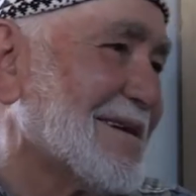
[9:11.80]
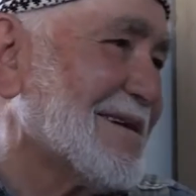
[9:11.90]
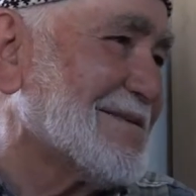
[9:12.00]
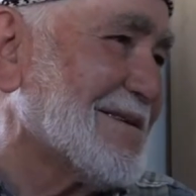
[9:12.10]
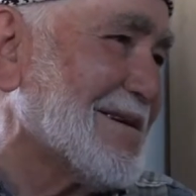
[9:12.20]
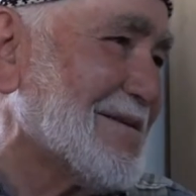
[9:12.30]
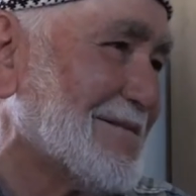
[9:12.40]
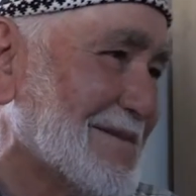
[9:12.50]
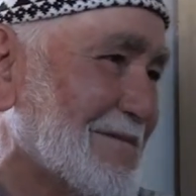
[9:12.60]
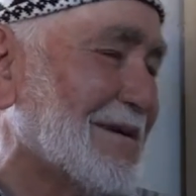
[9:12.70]
geçiyor dayım.
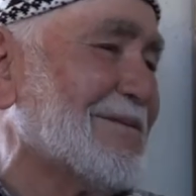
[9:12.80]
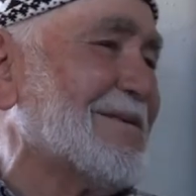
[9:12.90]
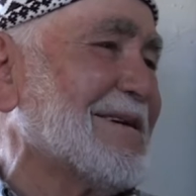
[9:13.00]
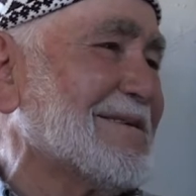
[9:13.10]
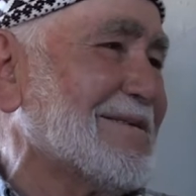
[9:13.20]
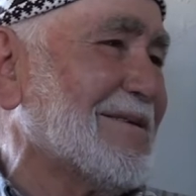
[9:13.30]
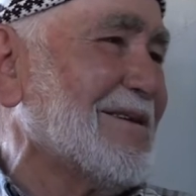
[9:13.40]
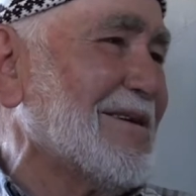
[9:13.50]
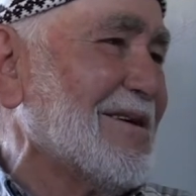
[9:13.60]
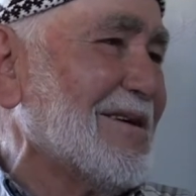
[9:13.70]
Zaman öyle geçiyor.
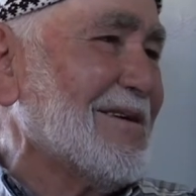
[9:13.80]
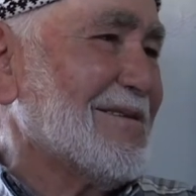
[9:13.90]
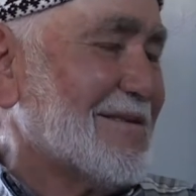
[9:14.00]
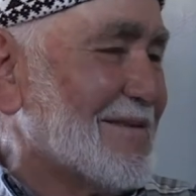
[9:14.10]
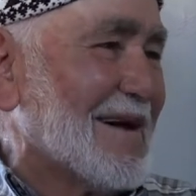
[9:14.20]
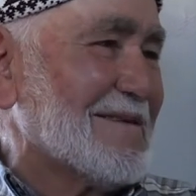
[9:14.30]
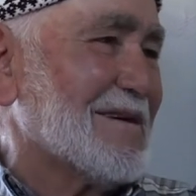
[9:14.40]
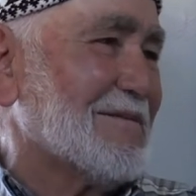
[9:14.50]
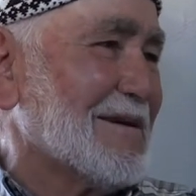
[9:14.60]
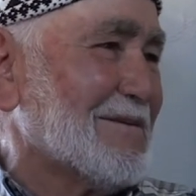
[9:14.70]
Alıyoruz. Dünyanın
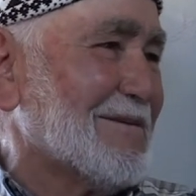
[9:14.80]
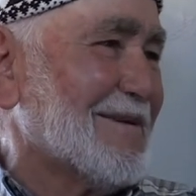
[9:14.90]
zamanı bu.